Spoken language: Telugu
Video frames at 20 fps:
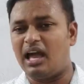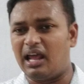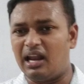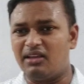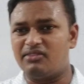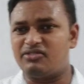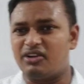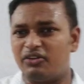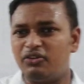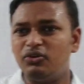అలా
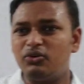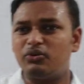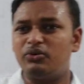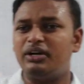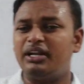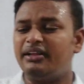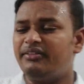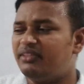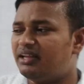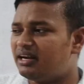
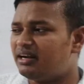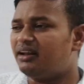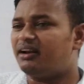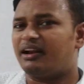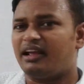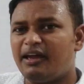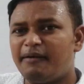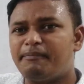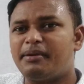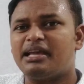చదువుకుంటే ఏంటంటే
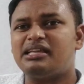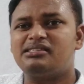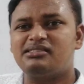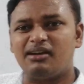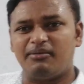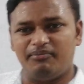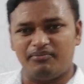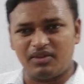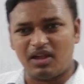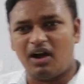రేపు
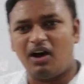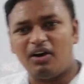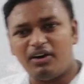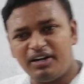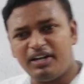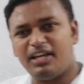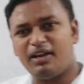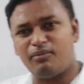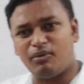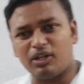ఎగ్జామ్ ఆల్
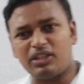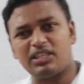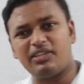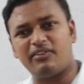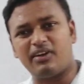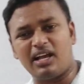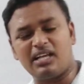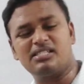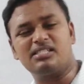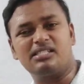ఇండియా మొత్తం
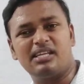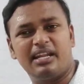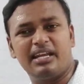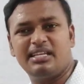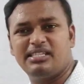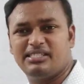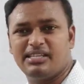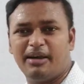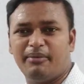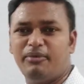రాస్తారు
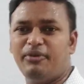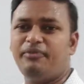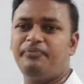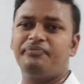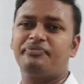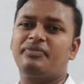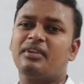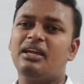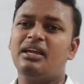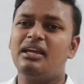ఎగ్జాము
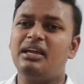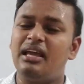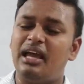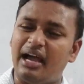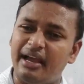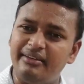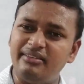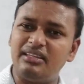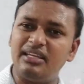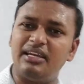
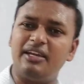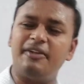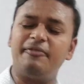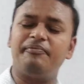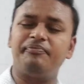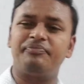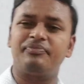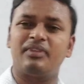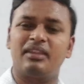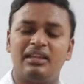అయితే
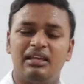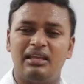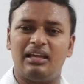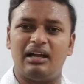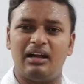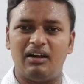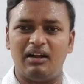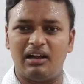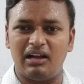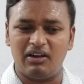
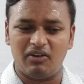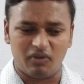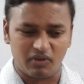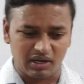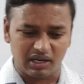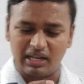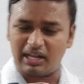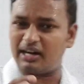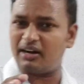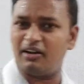
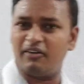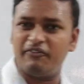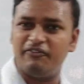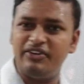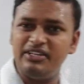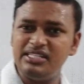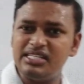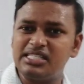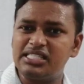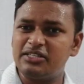అక్కడ
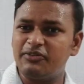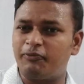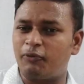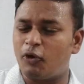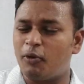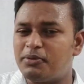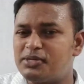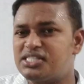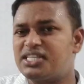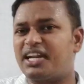ఫిజిక్స్
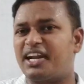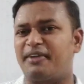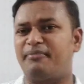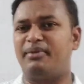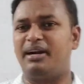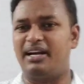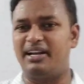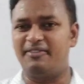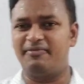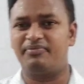ప్రొఫెసర్
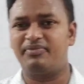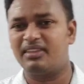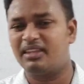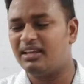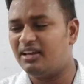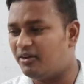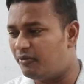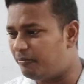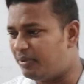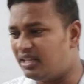అనమాట
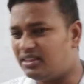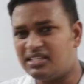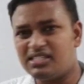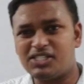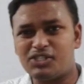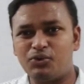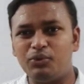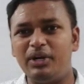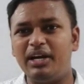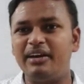ప్రతి
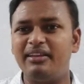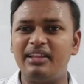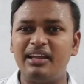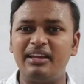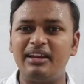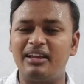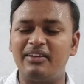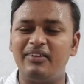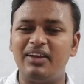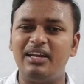స్టూడెంట్
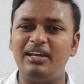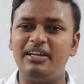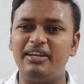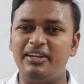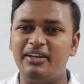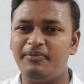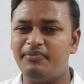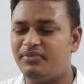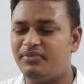దగ్గరికి వెళ్ళి